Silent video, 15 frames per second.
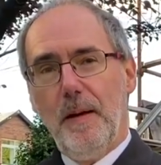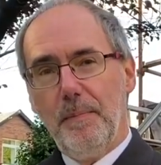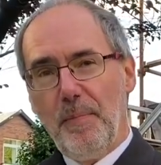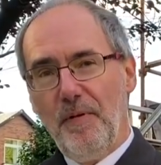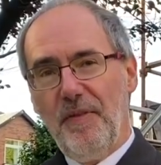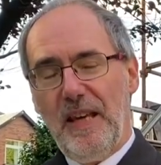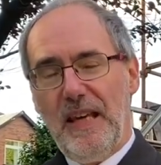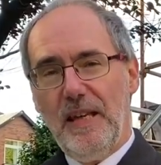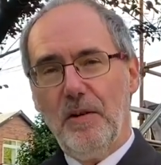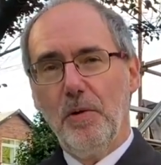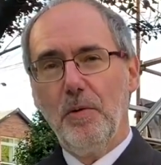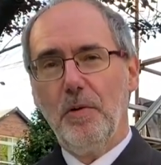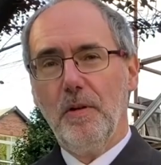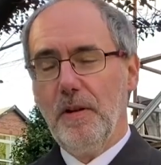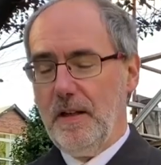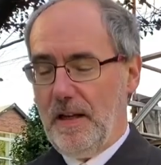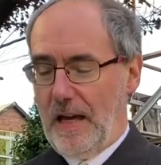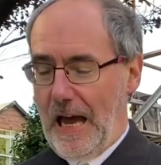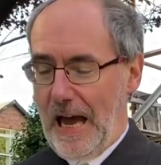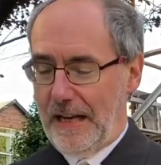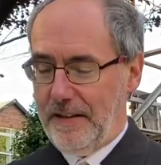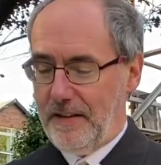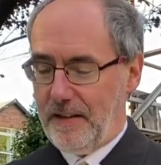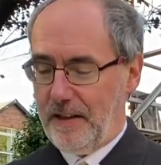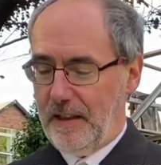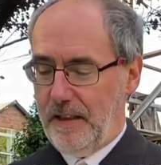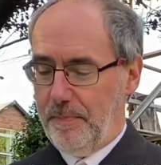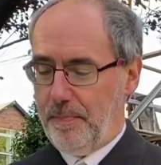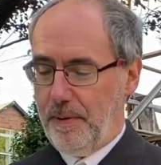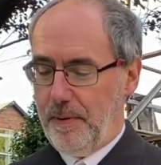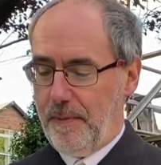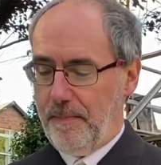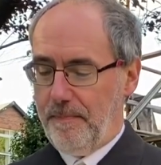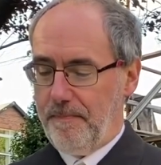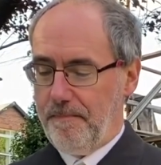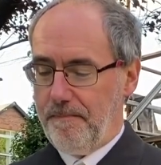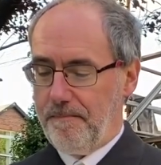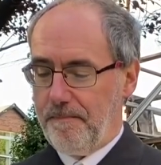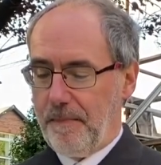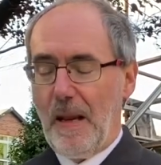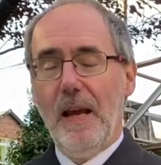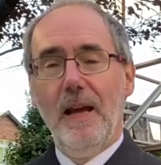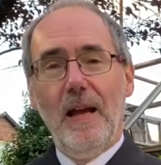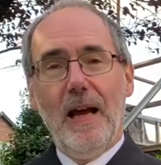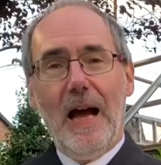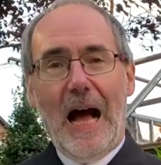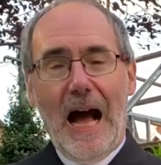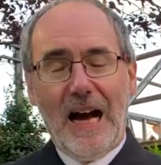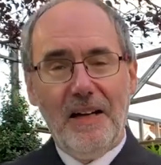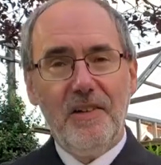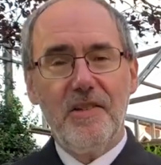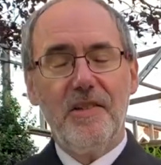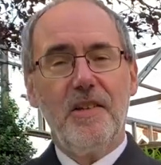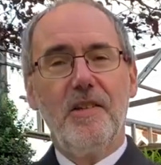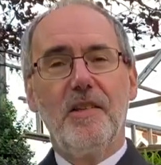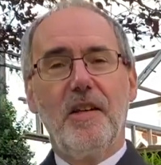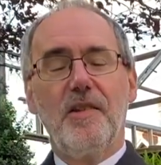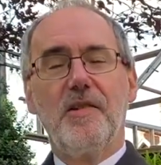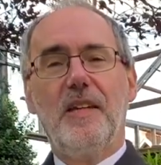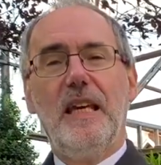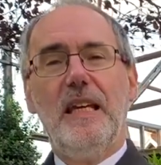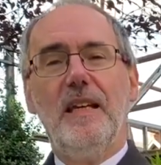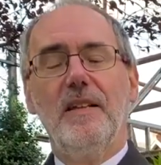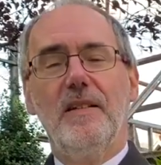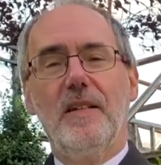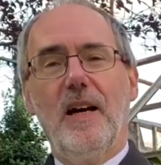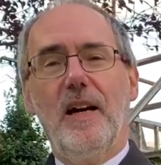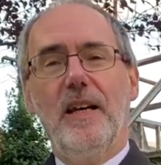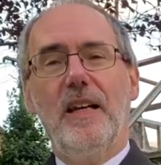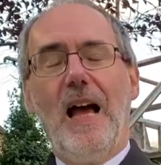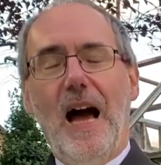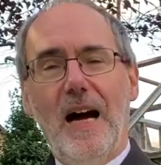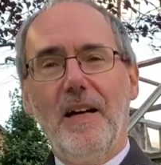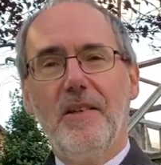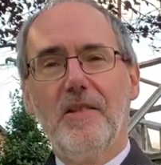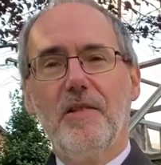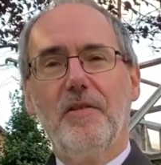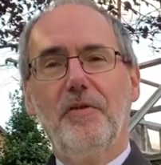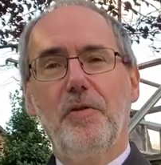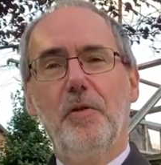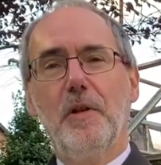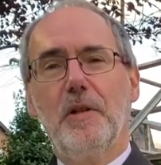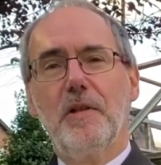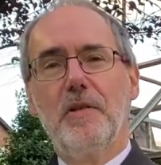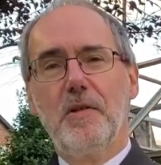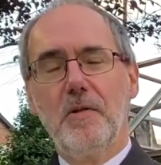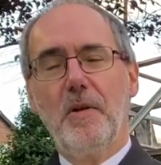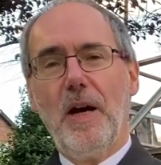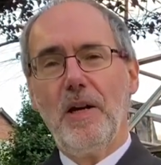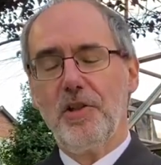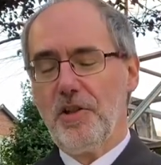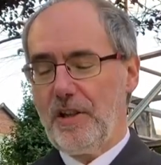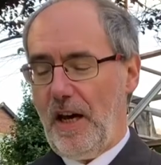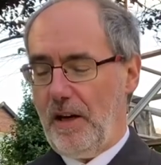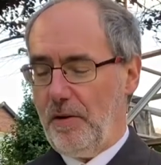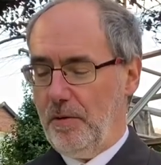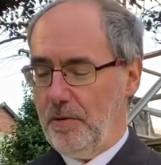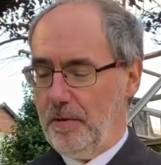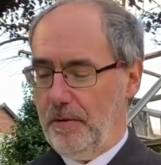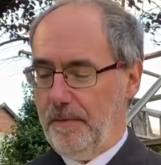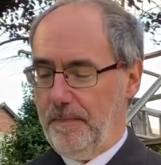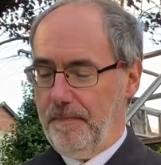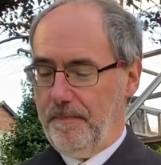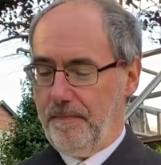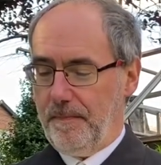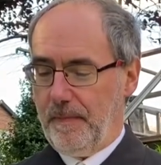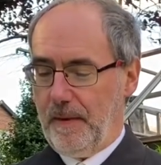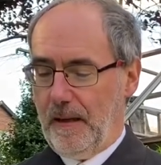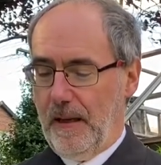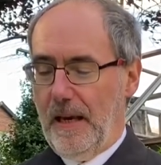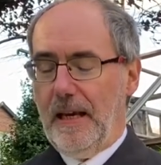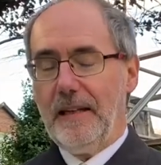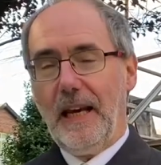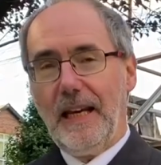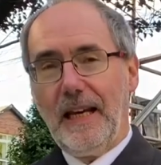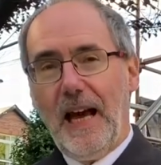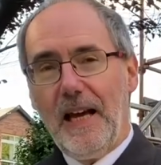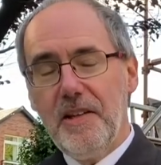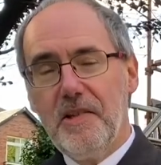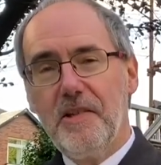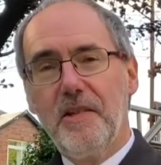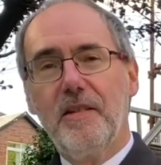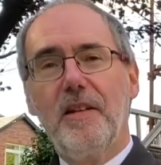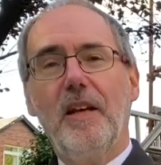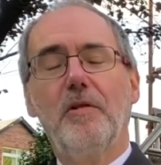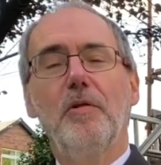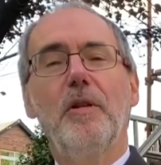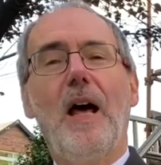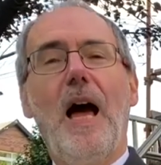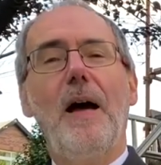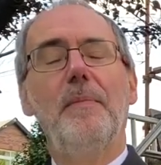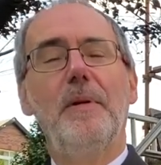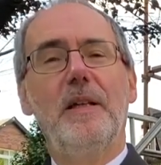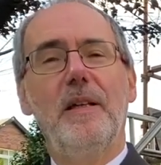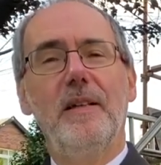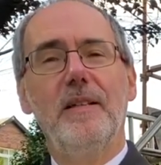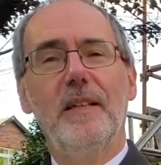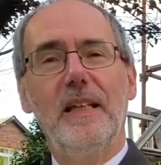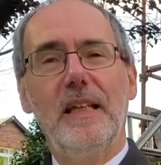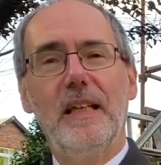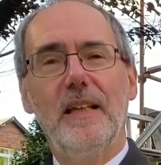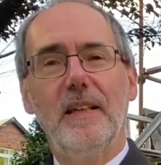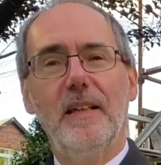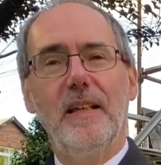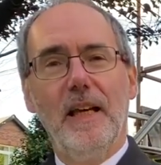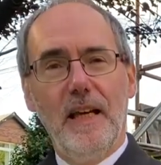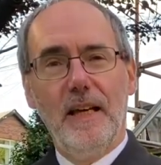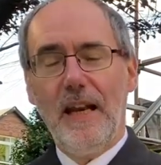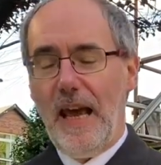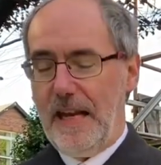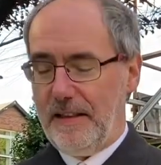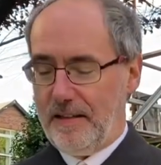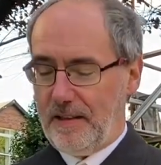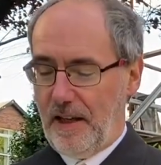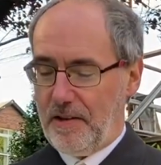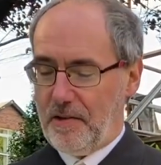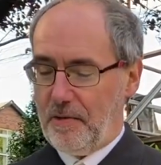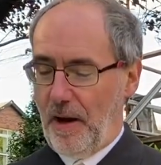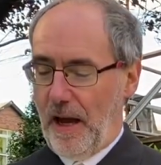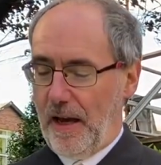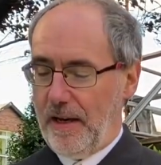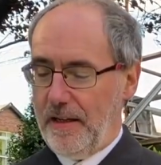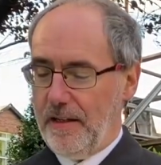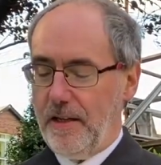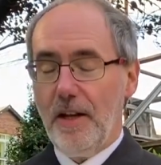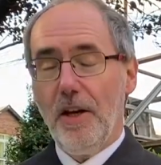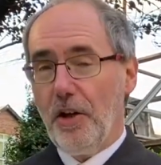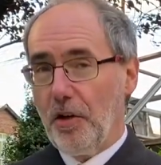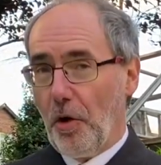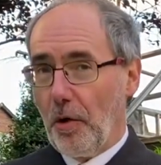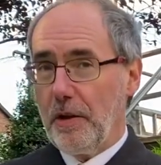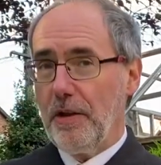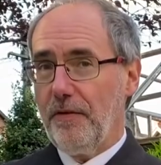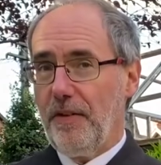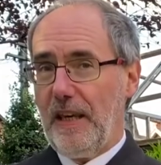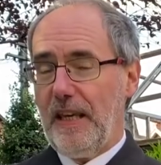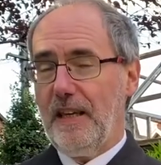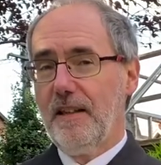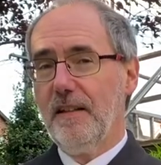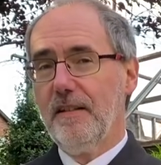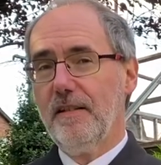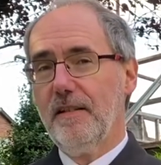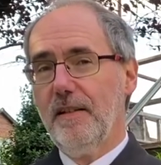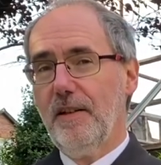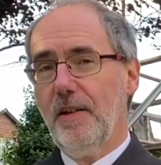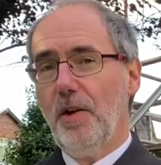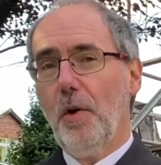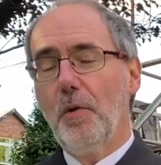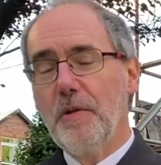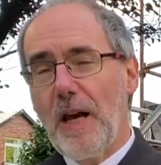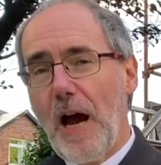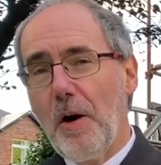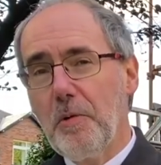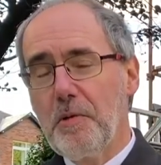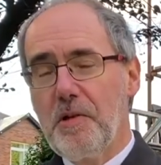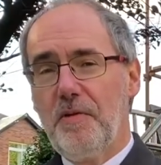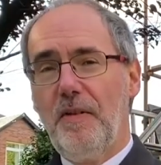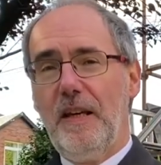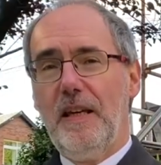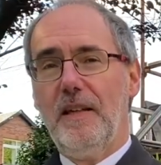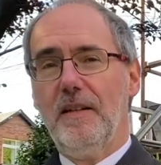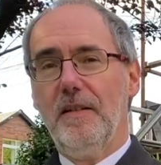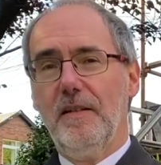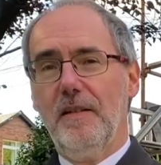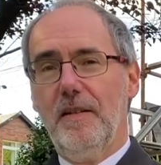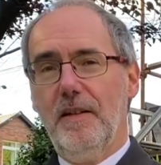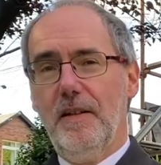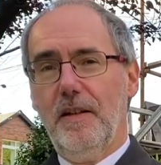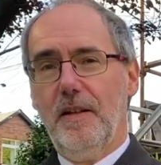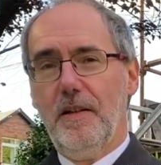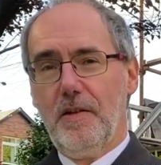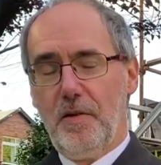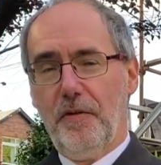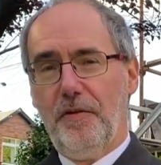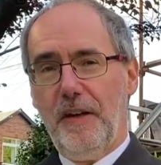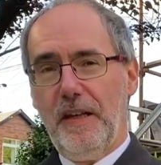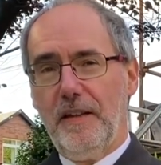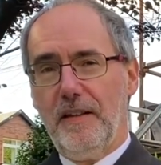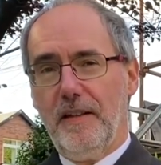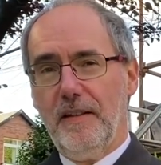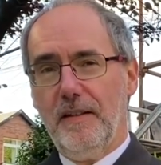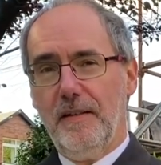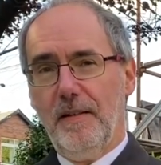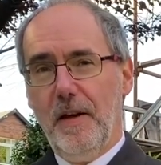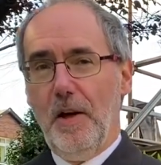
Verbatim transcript: Bewegung, Antrieb. Angst ist das Gegenteil. Angst führt zur Erstarrung. Der Geist der Dynamik hingegen lädt dazu ein, neue Wege und Auswege zu finden.